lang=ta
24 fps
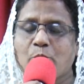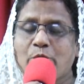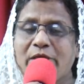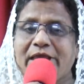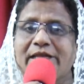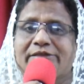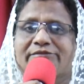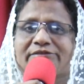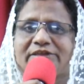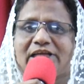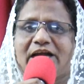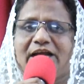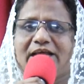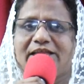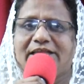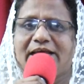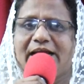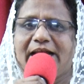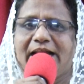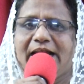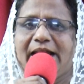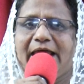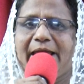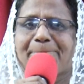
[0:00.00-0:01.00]

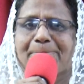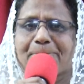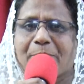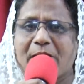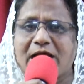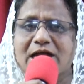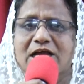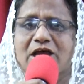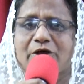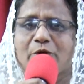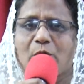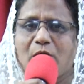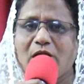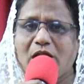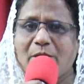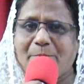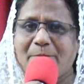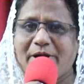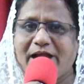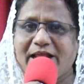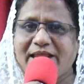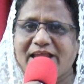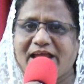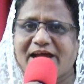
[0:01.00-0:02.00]
உயிர்த்தெழுதலிலே பங்கு
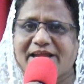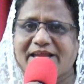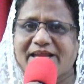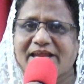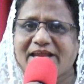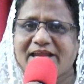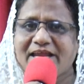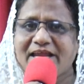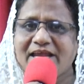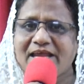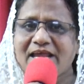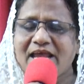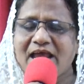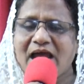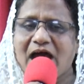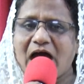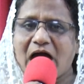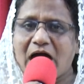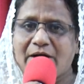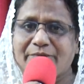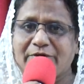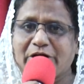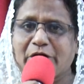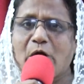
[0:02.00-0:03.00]
கொள்ளும்படியாய்
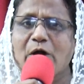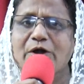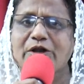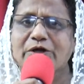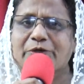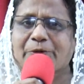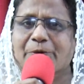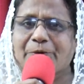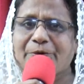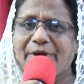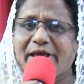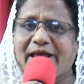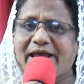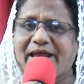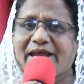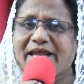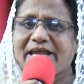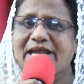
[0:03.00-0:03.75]
அவரோடு கூட